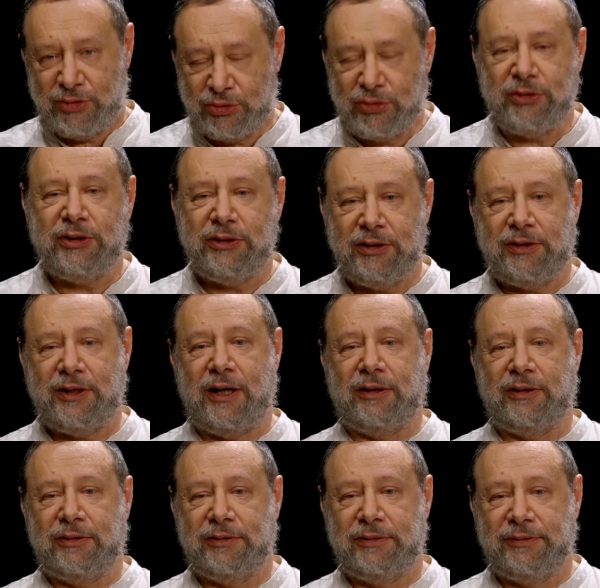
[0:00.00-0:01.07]
что-то не
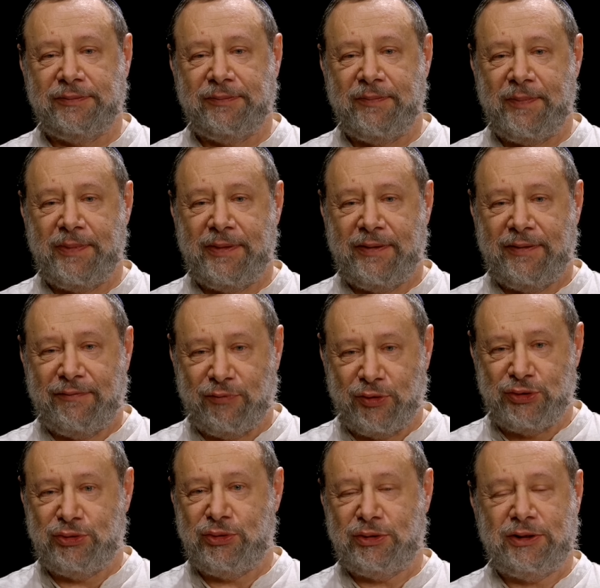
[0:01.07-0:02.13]
так.
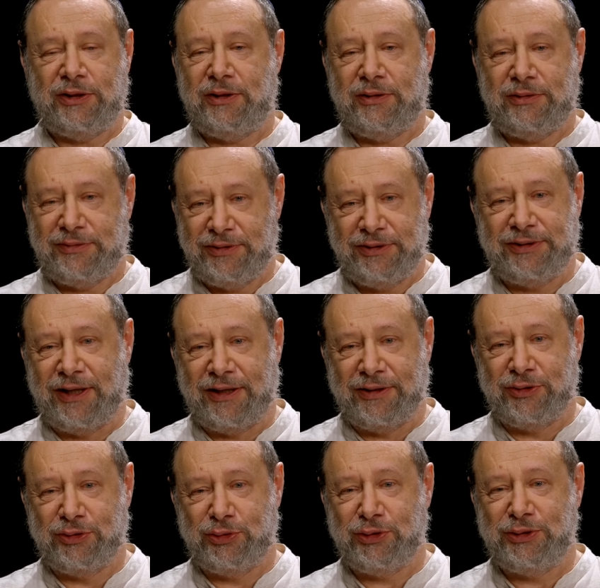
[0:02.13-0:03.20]
Вот что-то не
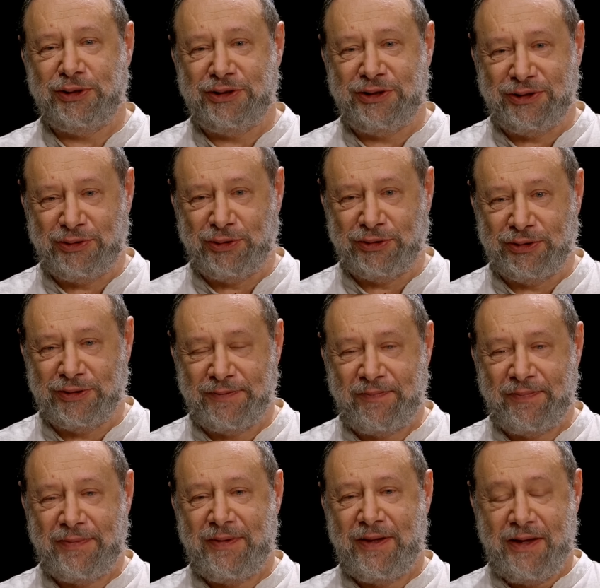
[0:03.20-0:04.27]
так, что-то не идет.
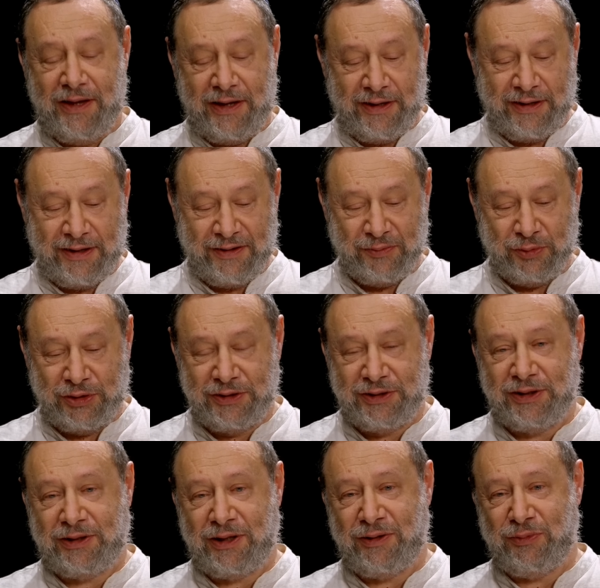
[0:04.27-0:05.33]
Э,
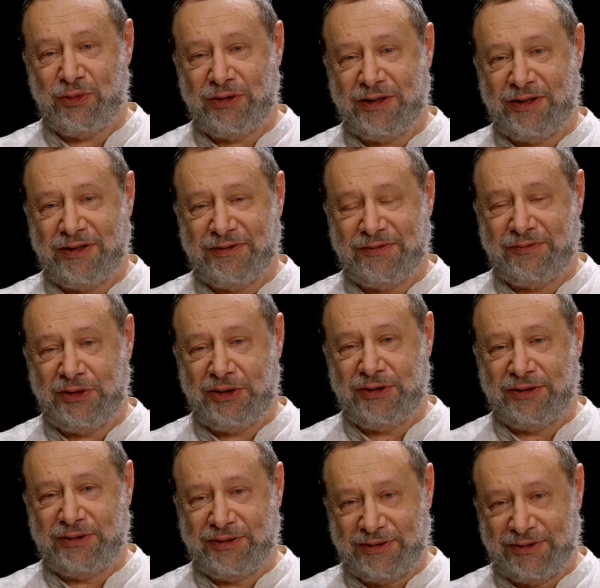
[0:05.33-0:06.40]
мудрецы Талмуда
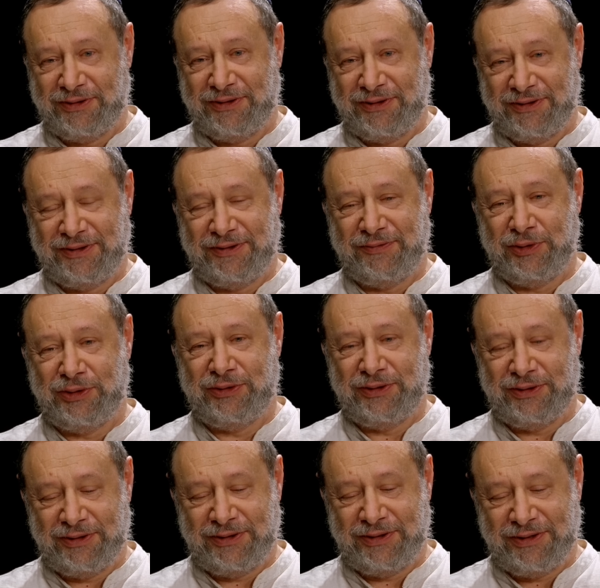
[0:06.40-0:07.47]
видят э,
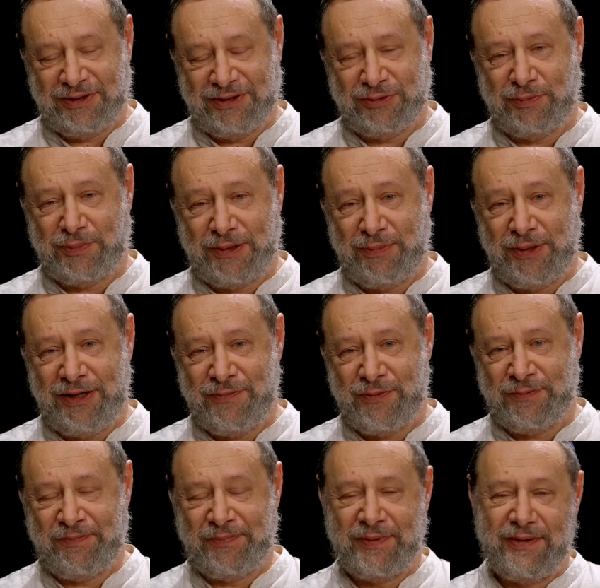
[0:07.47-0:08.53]
вот э, эту
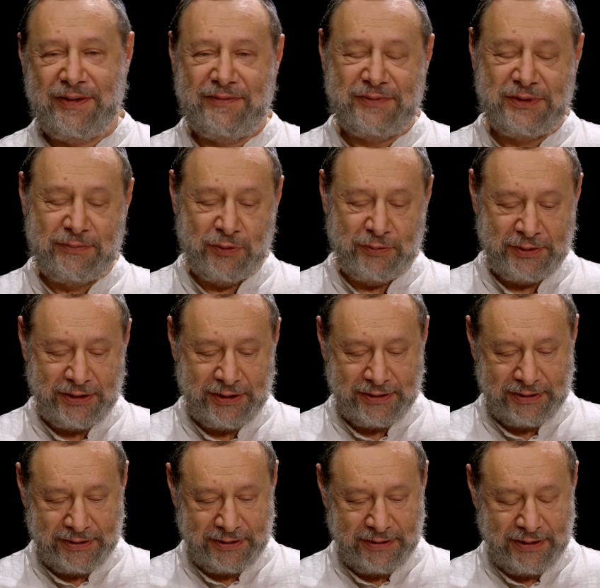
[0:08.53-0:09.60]
проблему в самом
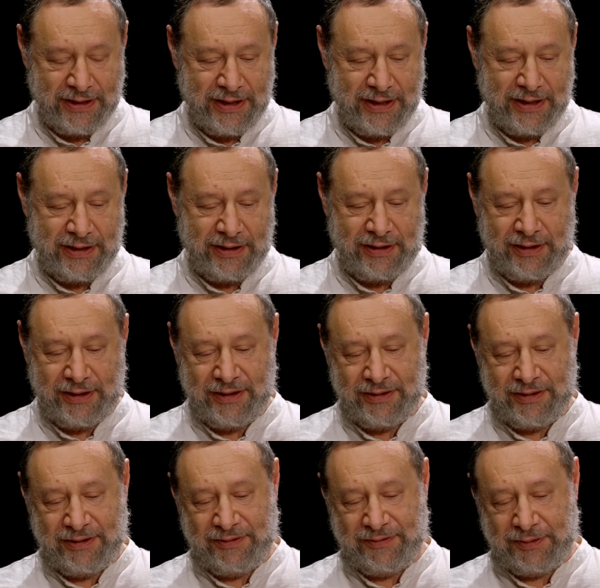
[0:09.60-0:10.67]
тексте. И
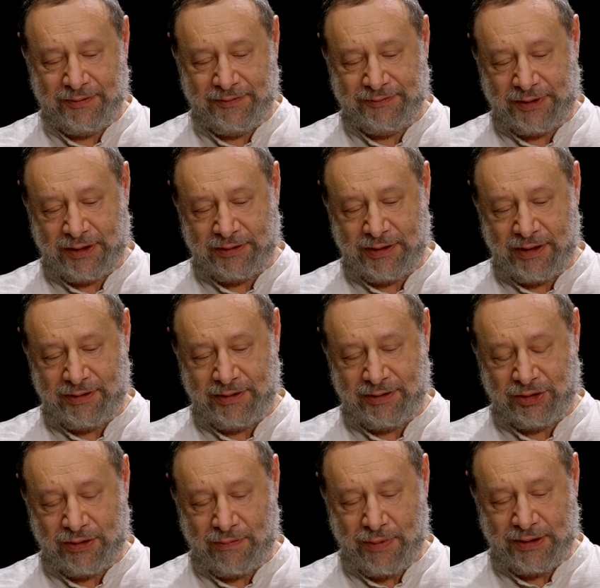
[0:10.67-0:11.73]
в
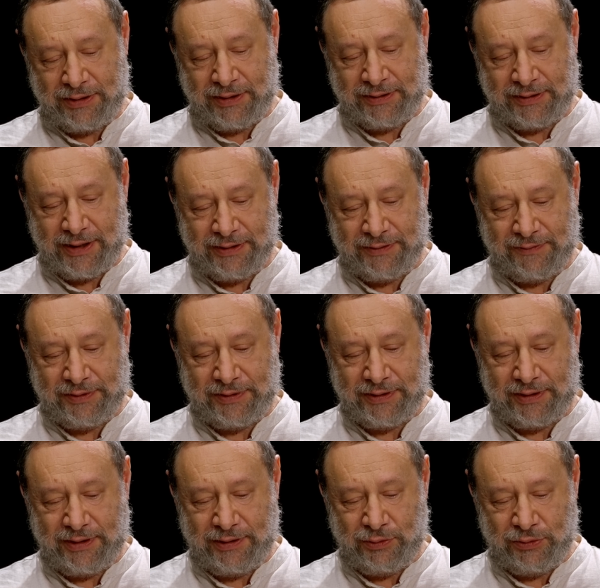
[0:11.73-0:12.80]
трактате Шаббат рассказывается
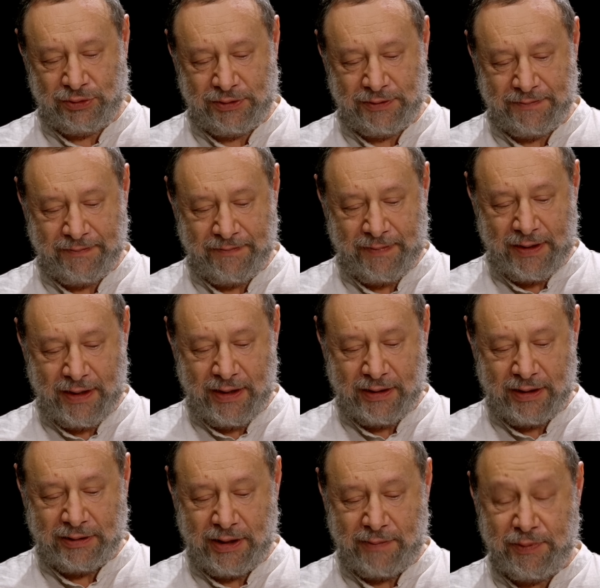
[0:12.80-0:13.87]
следующее.
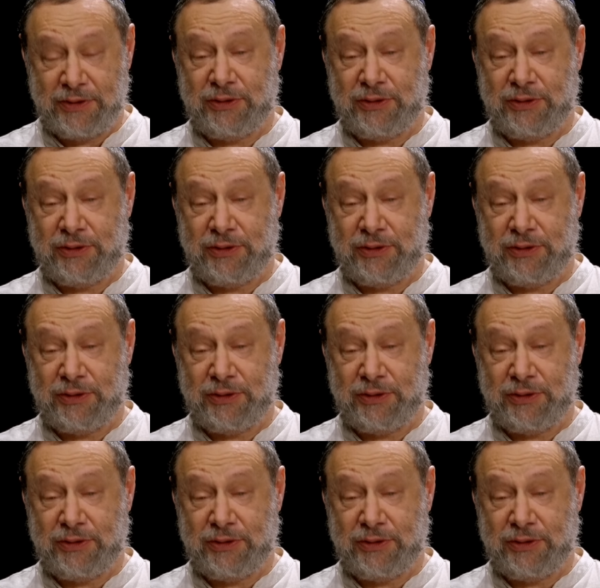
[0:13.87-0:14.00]
Когда